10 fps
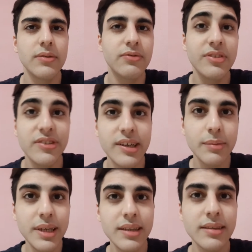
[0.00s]

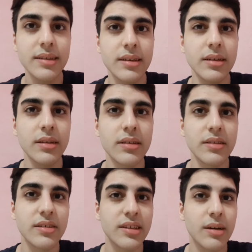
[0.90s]
Fisicamente
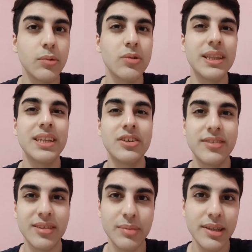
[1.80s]
siamo
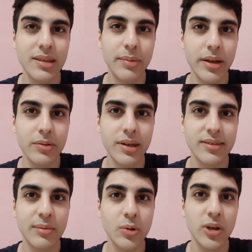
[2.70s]
decisamente meglio della
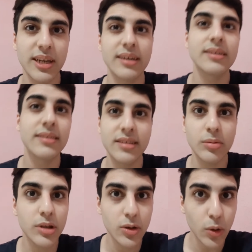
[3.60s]
Sandoria,
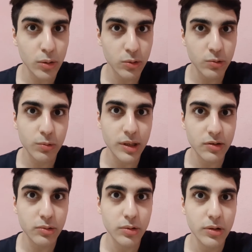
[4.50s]
siamo d'accordo su
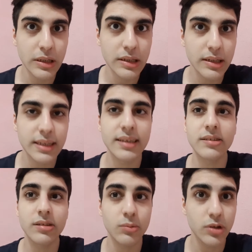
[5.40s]
questo?
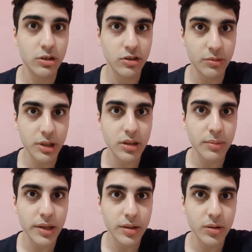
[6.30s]
Che siamo decisamente
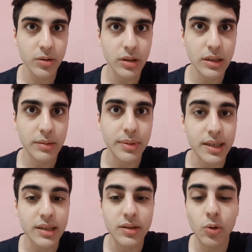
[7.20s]
meglio
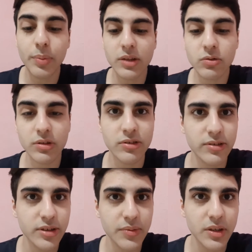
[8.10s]
perché penso che
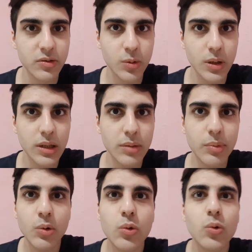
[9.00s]
si sia visto,
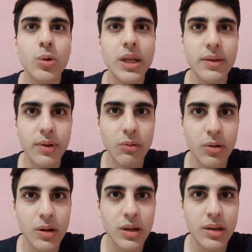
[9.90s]
però non correvano.